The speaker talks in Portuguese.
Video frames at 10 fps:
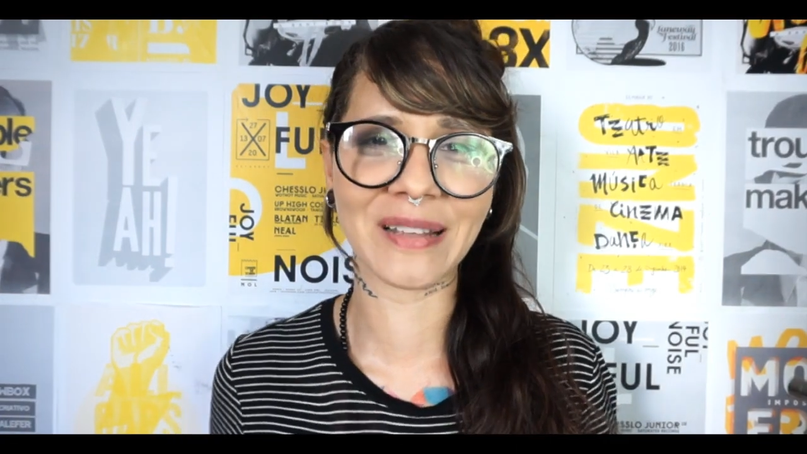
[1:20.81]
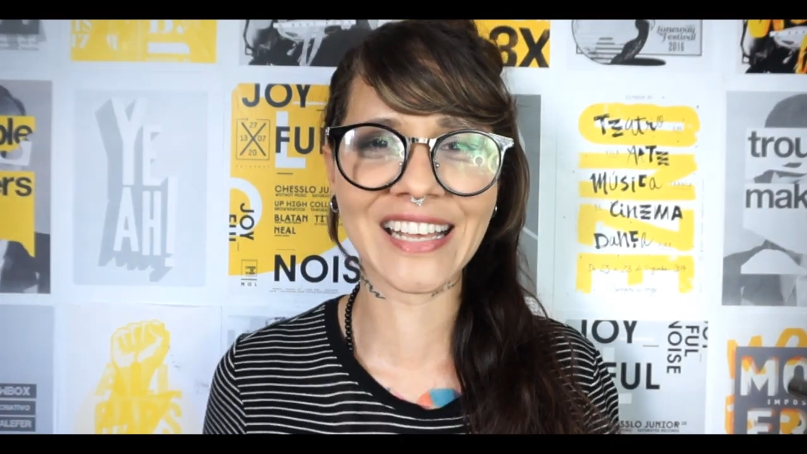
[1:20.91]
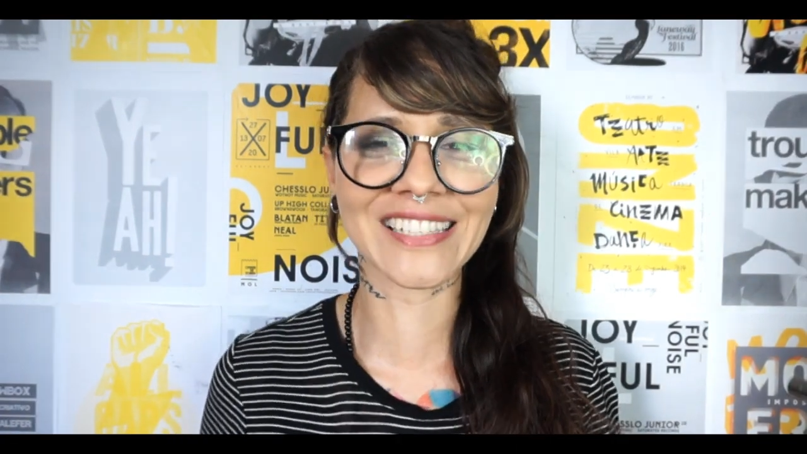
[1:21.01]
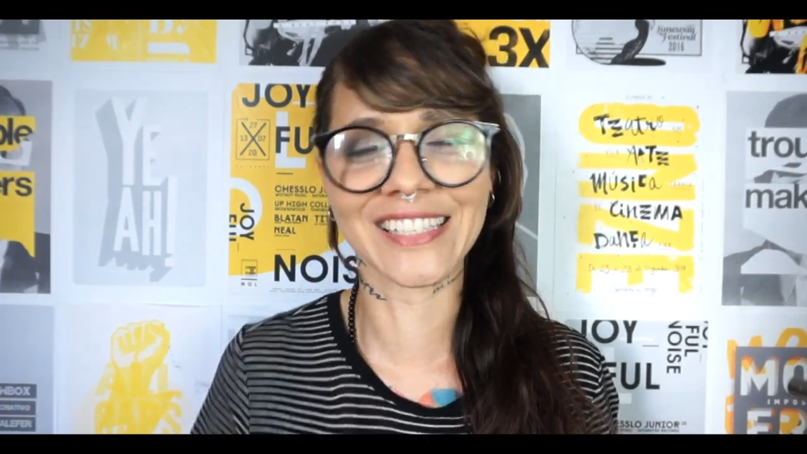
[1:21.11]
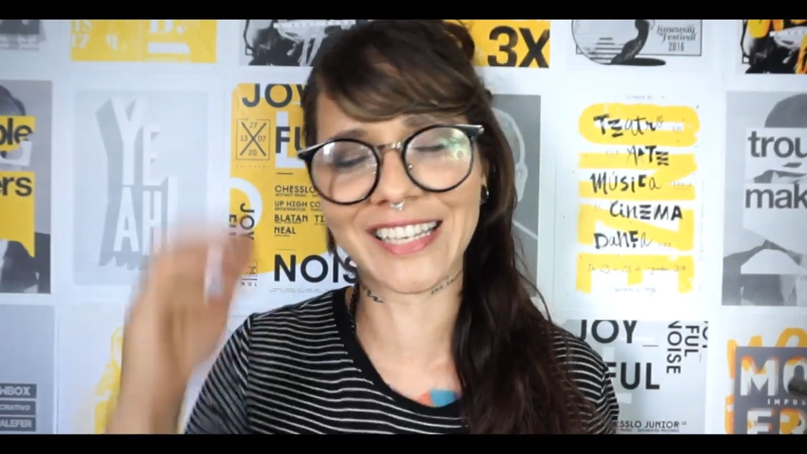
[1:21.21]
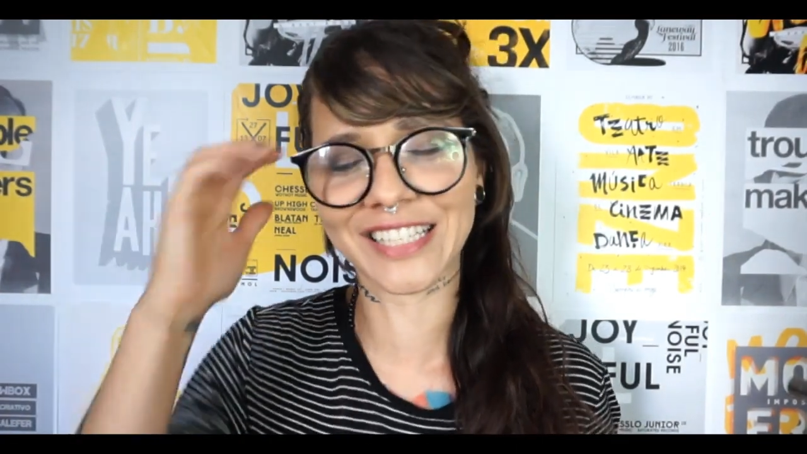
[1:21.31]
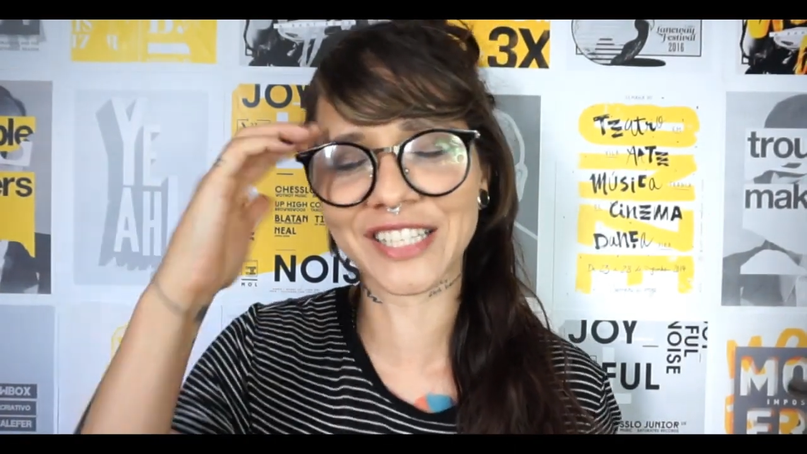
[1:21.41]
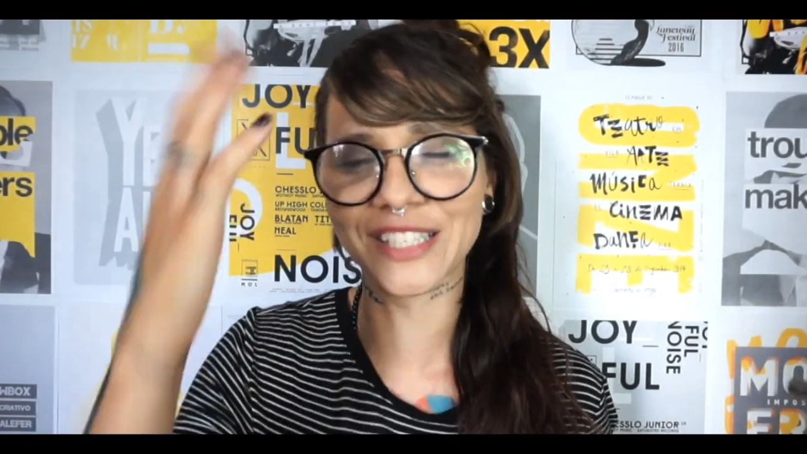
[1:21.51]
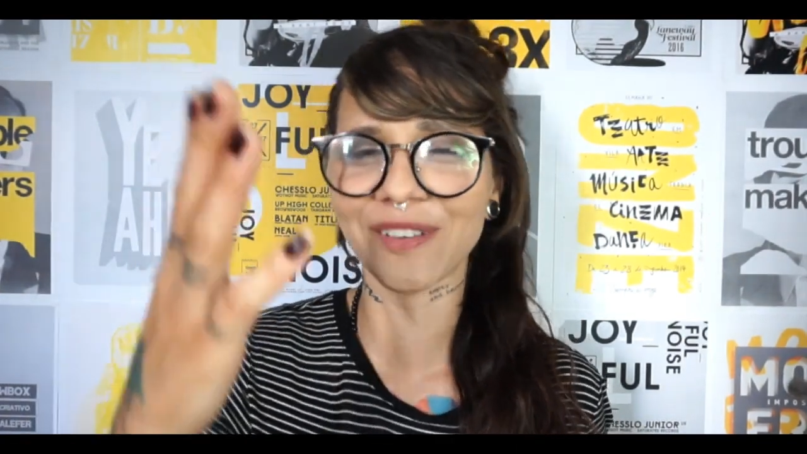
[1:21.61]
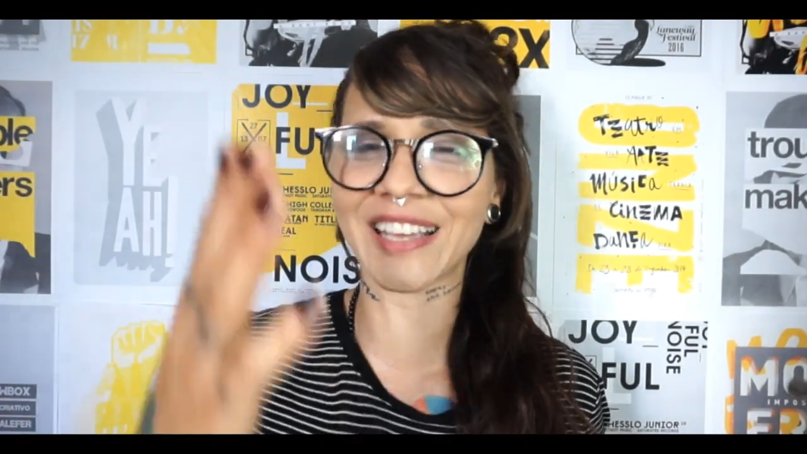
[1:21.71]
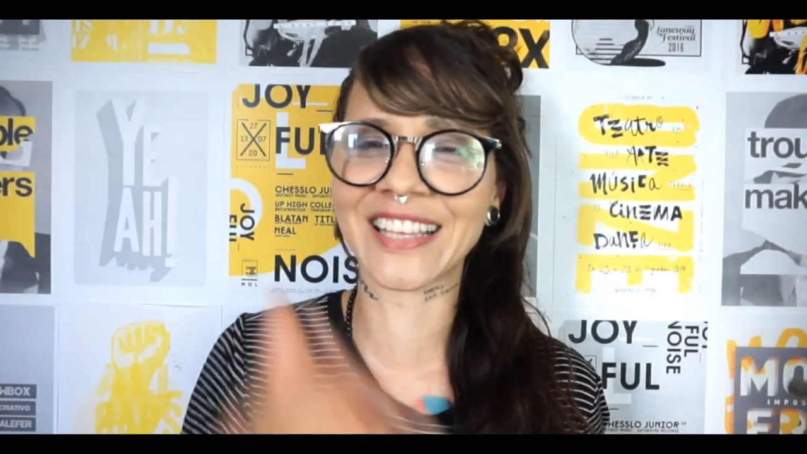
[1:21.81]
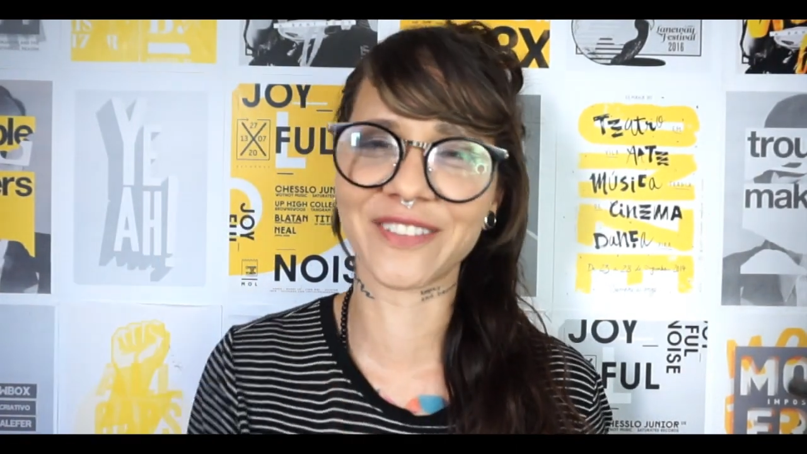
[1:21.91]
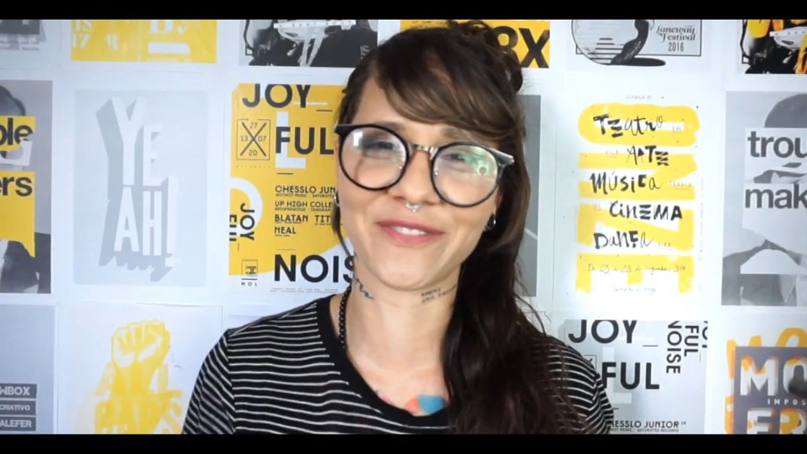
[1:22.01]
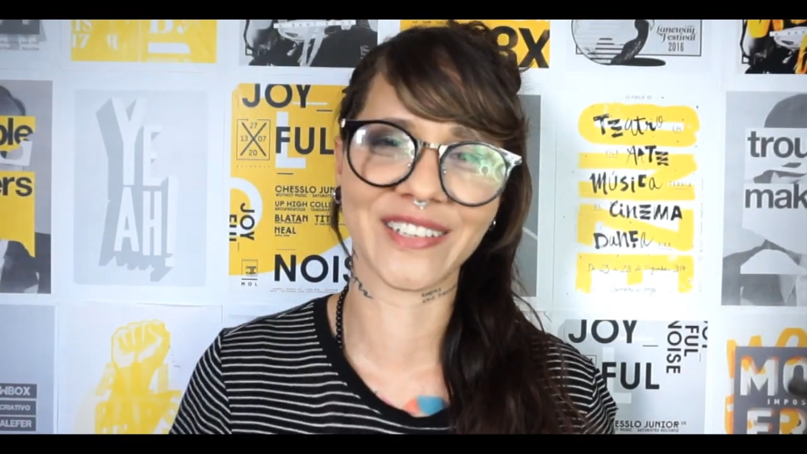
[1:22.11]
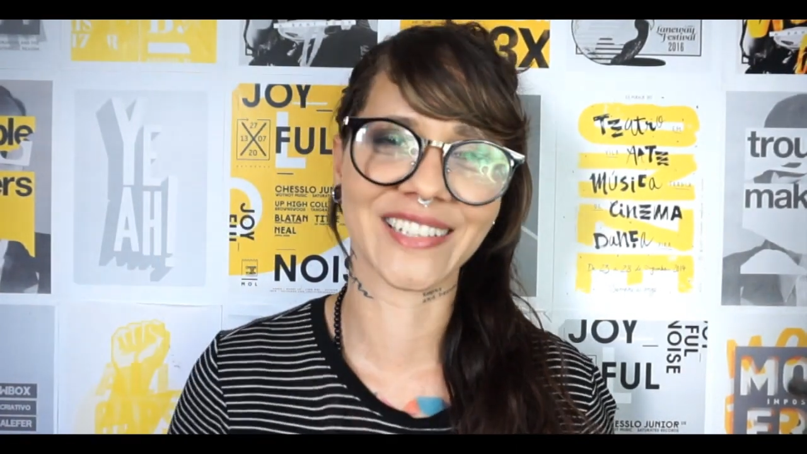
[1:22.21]
beleza? A gente se vê
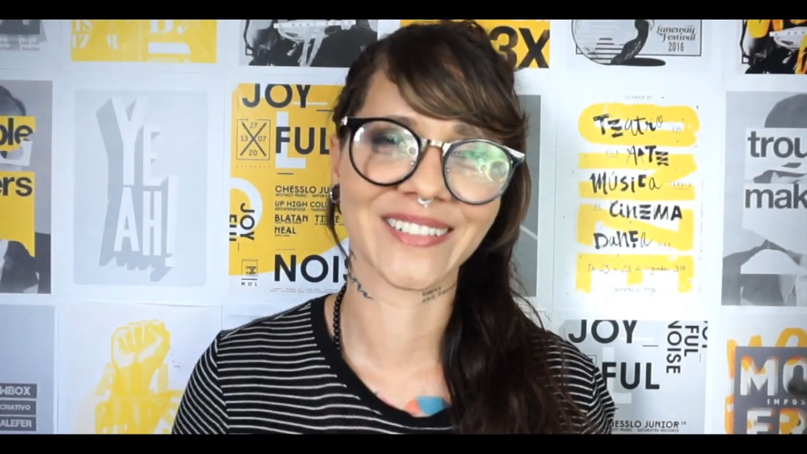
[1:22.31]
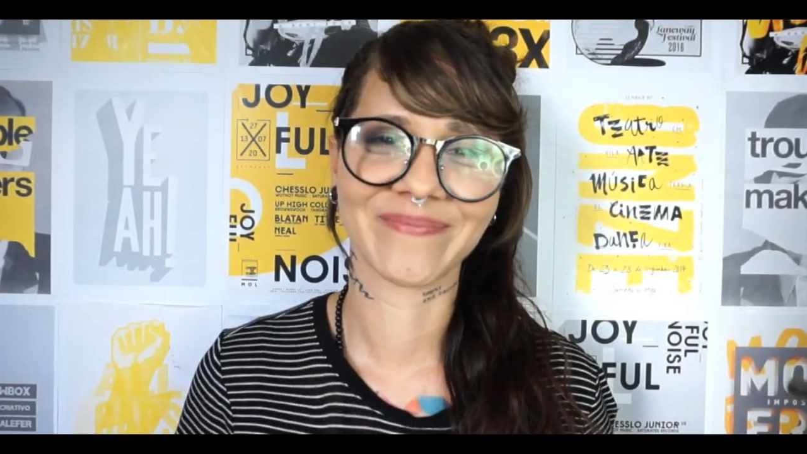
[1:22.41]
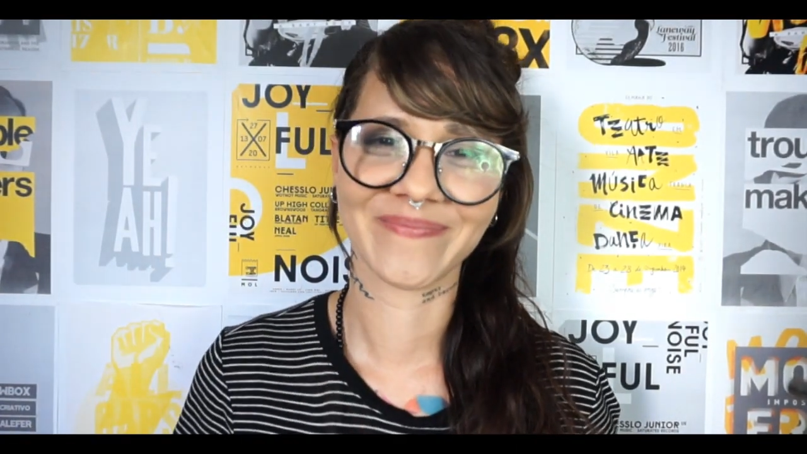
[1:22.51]
quinta-feira.